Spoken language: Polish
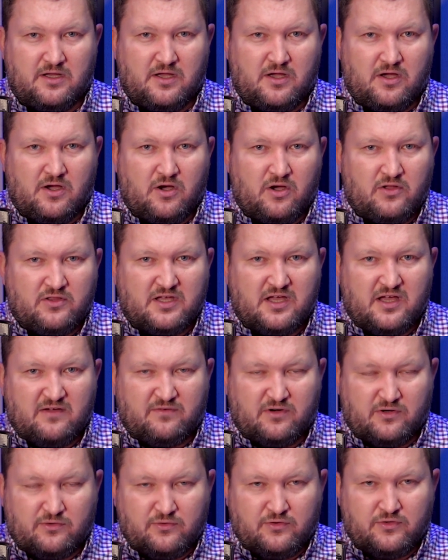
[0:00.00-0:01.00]
One
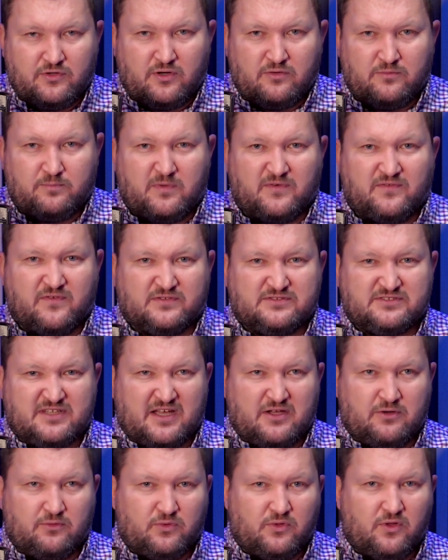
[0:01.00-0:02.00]
ewoluują,
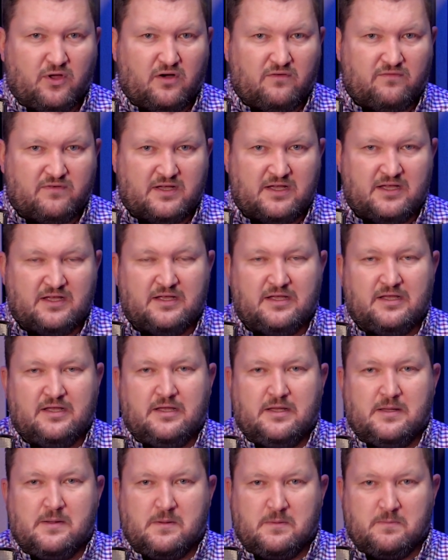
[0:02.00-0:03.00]
powstają nowe.
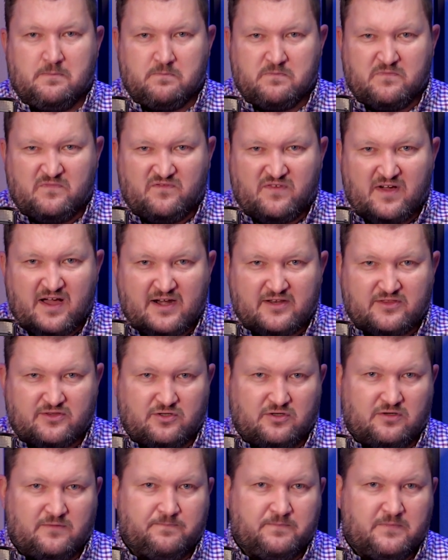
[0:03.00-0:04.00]

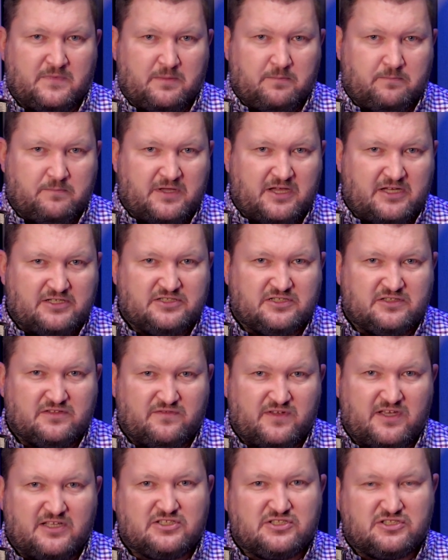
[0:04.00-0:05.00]
Warto mieć
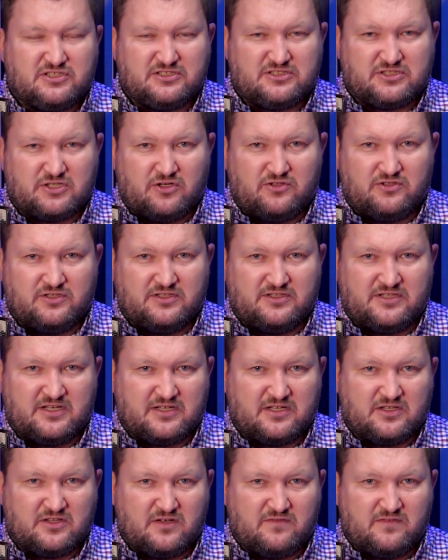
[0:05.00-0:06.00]
dwie, trzy strony
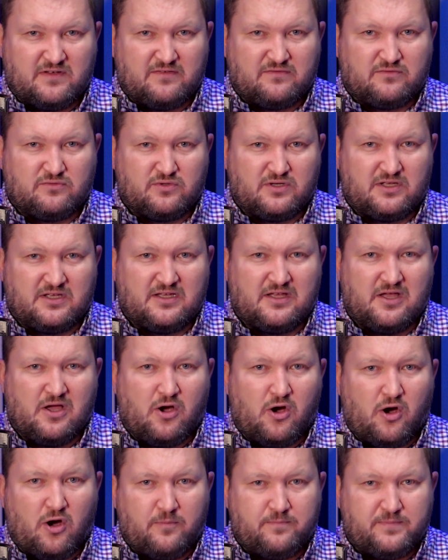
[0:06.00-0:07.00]
internetowe, które
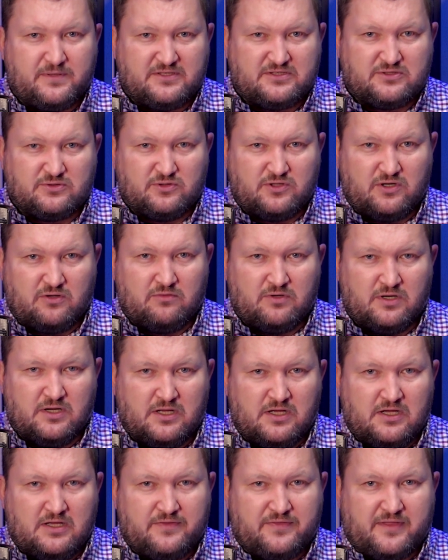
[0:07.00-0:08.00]
opisują
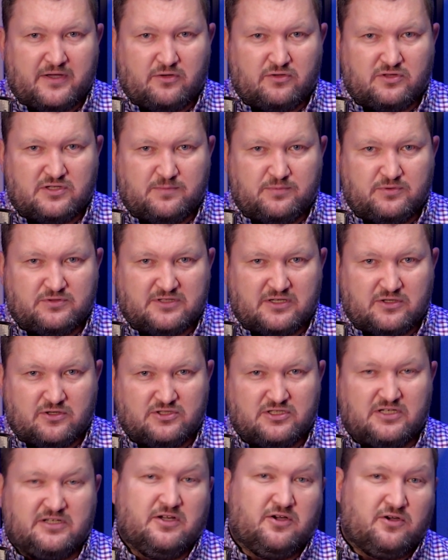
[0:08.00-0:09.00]
tego typu
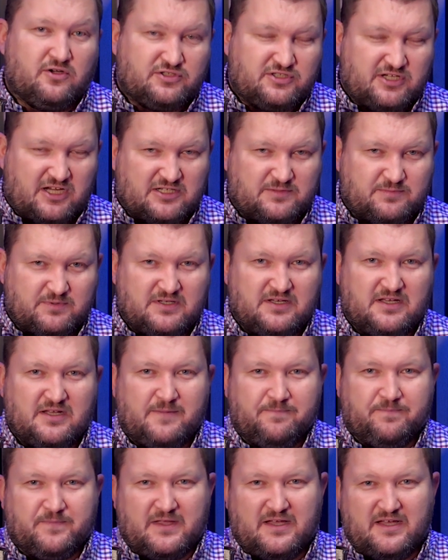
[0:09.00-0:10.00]
zagrożenia. Chociażby
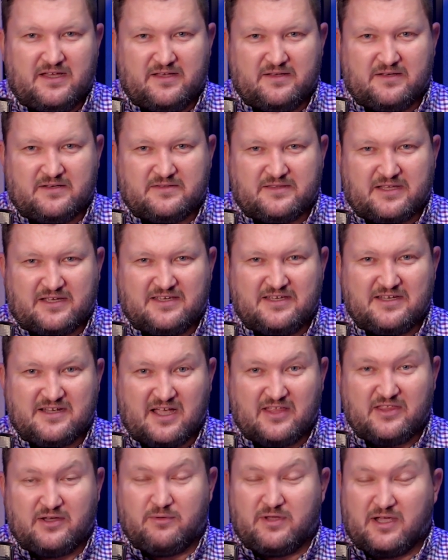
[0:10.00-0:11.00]
e, taki
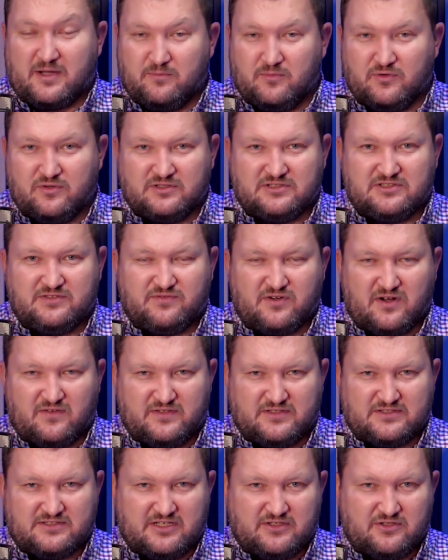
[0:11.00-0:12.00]
kanał jak mój
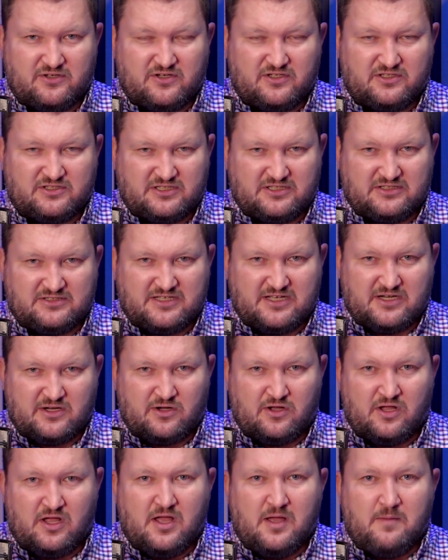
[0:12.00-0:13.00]
cyfrowy senior
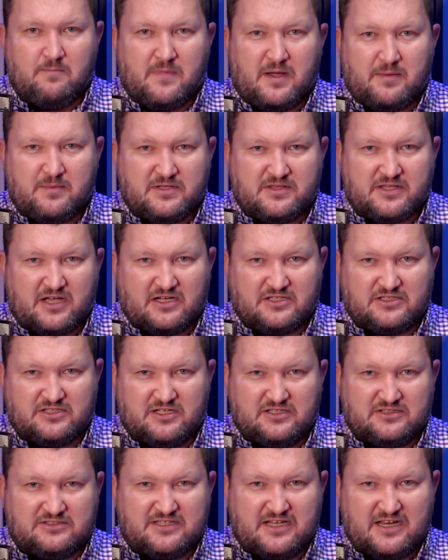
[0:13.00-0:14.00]
6.0. Mamy
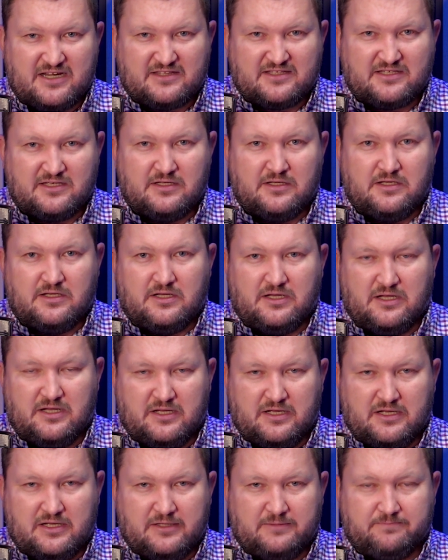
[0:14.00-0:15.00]
także CERT,
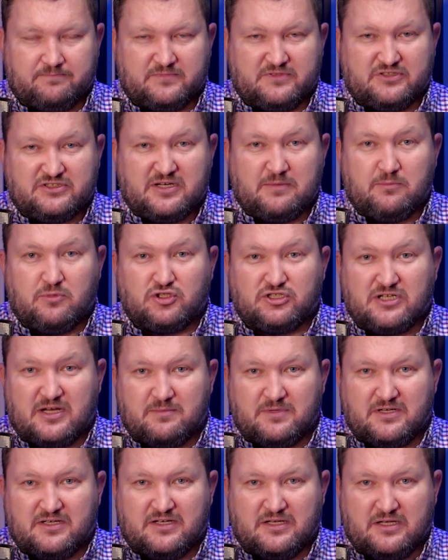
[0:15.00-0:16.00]
e, gdzie
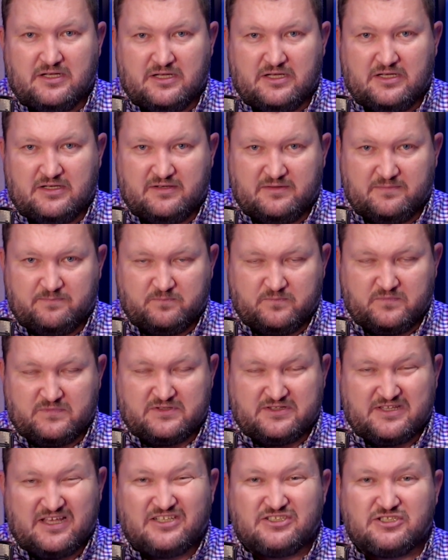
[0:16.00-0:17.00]
możemy e,
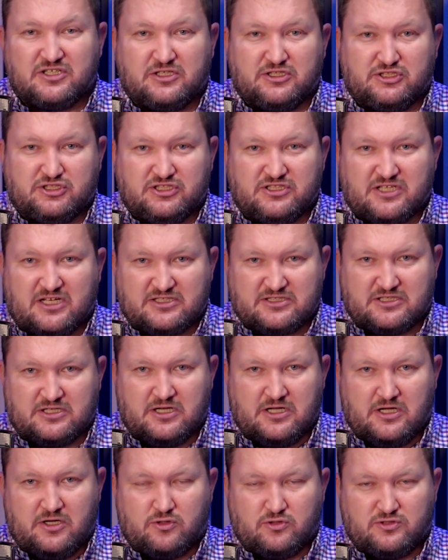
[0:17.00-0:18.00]
też czytać
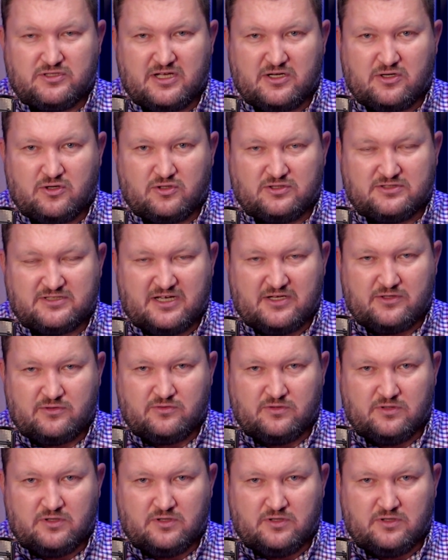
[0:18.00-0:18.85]
różnego rodzaju